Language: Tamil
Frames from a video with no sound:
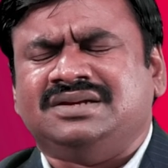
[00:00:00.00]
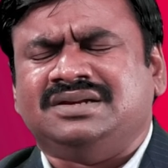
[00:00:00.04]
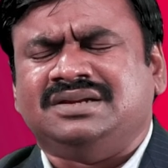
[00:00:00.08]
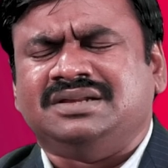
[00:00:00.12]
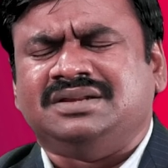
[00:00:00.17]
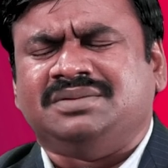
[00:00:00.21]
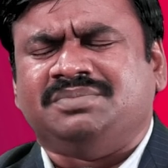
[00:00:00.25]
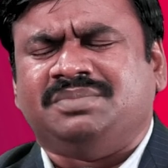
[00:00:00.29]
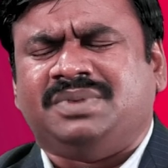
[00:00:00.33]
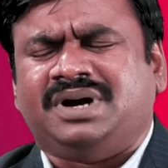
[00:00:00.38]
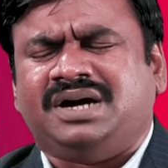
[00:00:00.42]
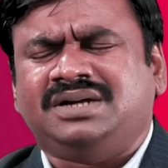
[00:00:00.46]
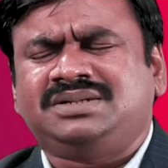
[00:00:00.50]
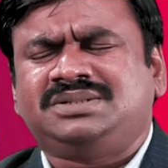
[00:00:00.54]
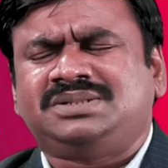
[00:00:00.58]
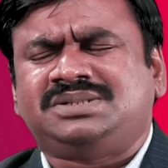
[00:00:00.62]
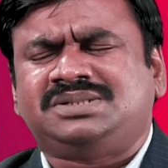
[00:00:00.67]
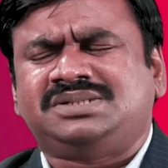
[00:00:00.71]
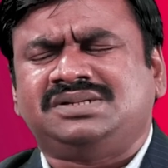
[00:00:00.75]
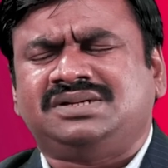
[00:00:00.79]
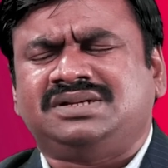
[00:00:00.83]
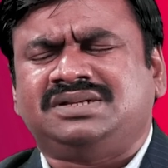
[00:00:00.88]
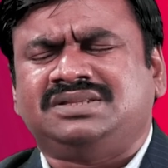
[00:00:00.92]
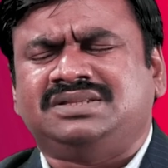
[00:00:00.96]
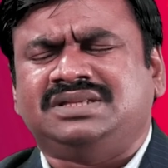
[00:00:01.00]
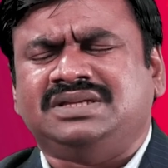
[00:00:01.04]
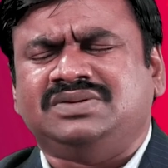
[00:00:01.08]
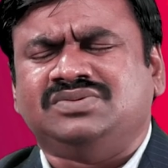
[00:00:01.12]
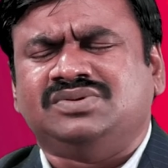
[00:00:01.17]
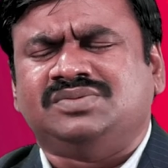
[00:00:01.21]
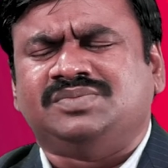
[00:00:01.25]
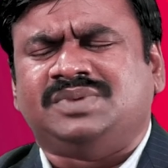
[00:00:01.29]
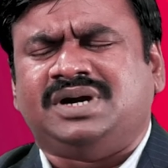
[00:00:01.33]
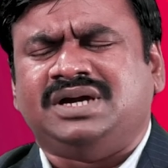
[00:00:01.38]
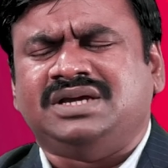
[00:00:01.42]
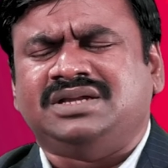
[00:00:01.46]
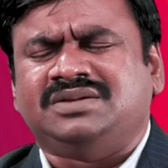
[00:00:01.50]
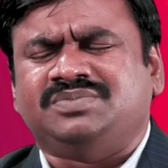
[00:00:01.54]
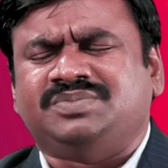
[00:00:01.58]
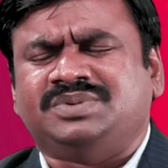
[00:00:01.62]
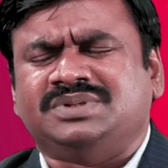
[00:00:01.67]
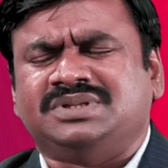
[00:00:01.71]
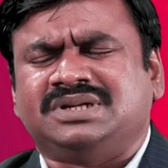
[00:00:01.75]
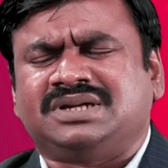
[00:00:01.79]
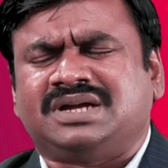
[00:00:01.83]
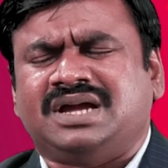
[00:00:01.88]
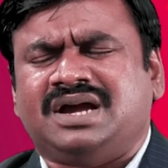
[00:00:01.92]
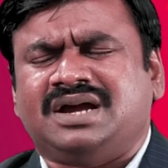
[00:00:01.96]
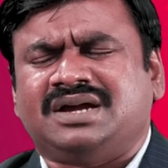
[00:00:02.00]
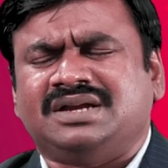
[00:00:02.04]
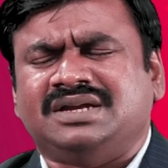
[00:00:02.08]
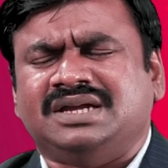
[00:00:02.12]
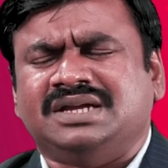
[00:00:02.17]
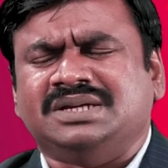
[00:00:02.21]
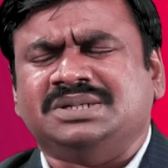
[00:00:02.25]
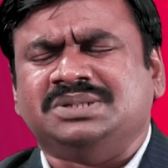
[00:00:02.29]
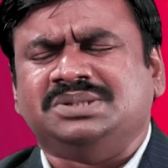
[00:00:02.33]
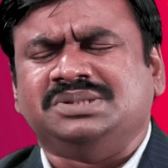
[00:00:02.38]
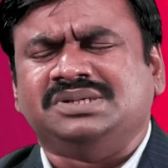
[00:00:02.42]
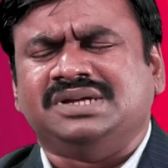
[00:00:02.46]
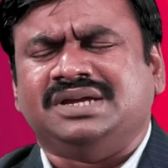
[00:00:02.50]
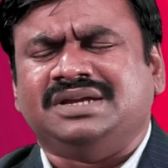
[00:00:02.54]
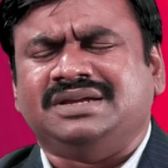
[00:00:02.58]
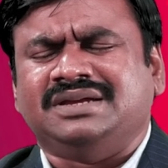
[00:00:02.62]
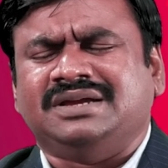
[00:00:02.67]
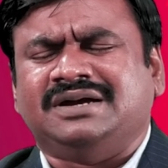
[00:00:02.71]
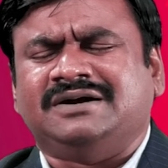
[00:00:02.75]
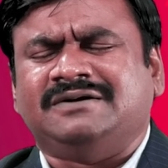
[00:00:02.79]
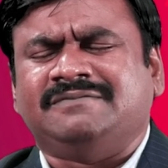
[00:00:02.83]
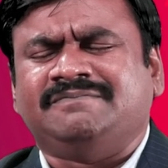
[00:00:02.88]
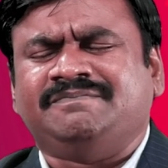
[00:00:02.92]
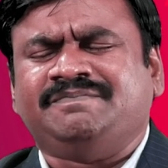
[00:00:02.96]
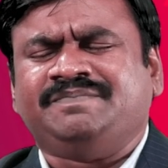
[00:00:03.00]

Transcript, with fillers: நீர் மாற்றுகிற தெய்வமாக இருப்பதற்காக நன்றி ஐயா